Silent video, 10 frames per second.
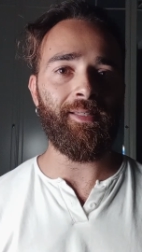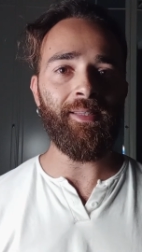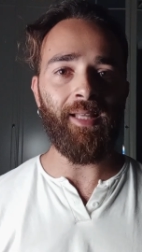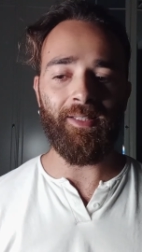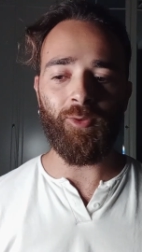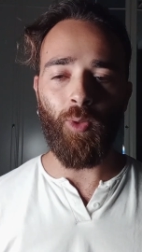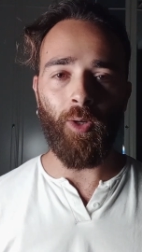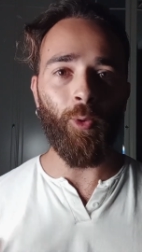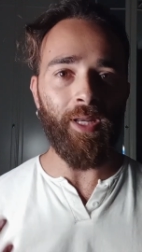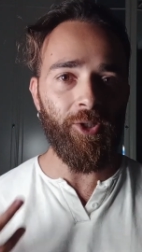sin dalle sue
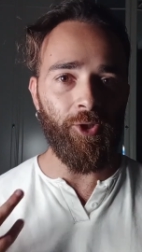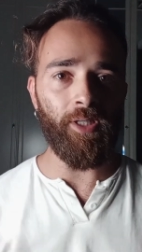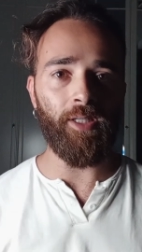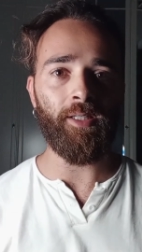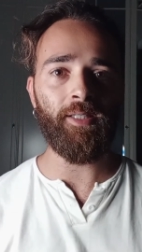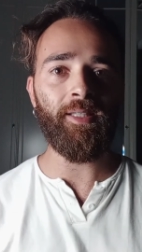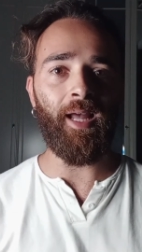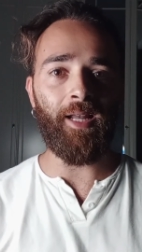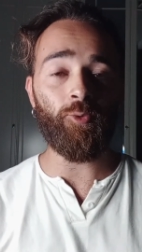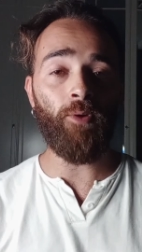origini, sin
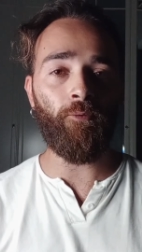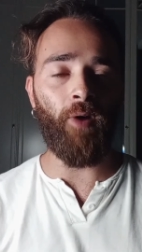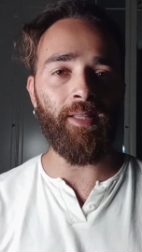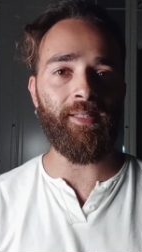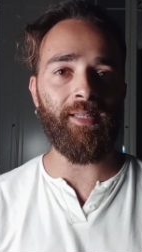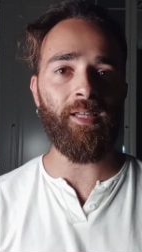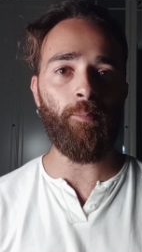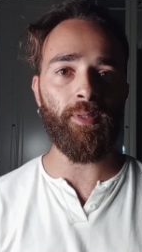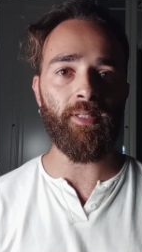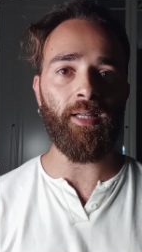dalla sua infanzia, è
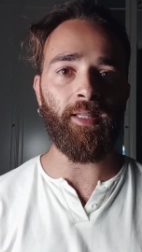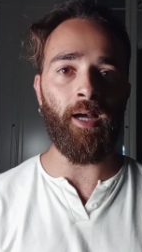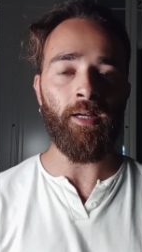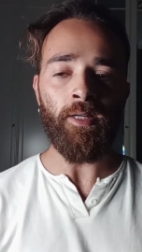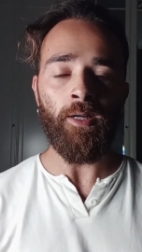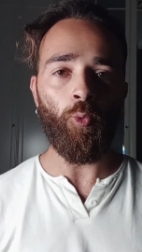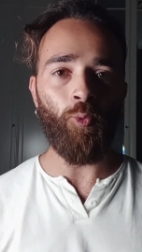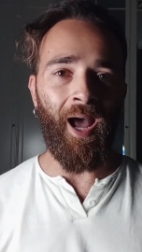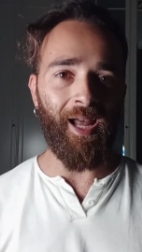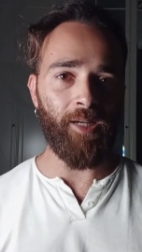sempre stata
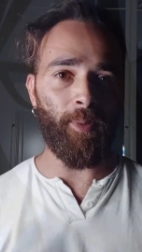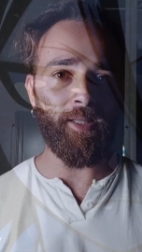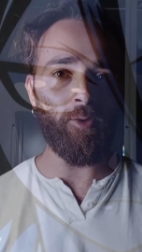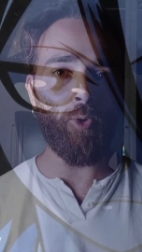un'anima del